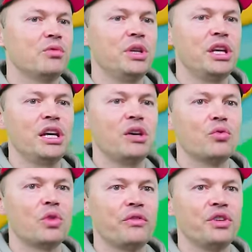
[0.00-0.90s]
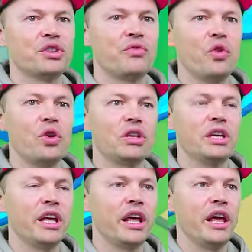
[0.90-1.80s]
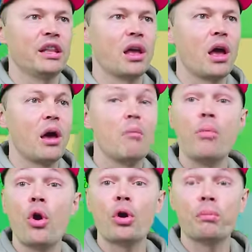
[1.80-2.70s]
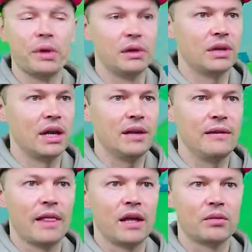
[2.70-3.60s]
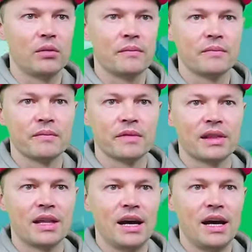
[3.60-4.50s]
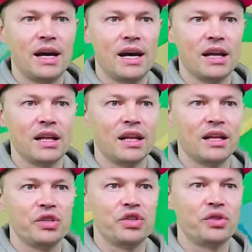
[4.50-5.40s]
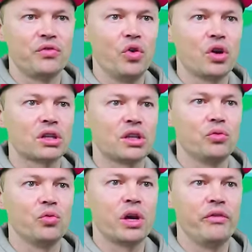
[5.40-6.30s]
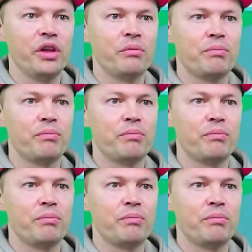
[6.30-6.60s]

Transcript: у меня уровень 4, это Purple, да? А ну. Да, четвертый уровень